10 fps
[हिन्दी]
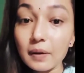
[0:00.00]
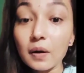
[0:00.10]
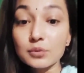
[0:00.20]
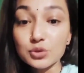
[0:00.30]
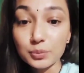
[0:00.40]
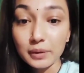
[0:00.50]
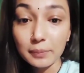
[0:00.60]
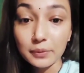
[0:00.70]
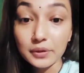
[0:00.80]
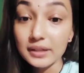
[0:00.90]
हम सोम्या
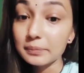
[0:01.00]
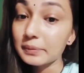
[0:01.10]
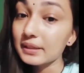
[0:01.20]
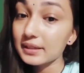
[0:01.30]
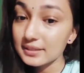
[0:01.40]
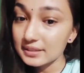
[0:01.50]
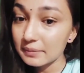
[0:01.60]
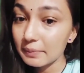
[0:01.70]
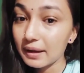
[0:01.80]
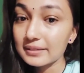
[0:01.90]
पोखरेल बीरगंज
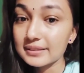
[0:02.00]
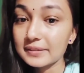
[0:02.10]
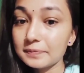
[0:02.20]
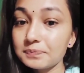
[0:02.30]
नेपाल से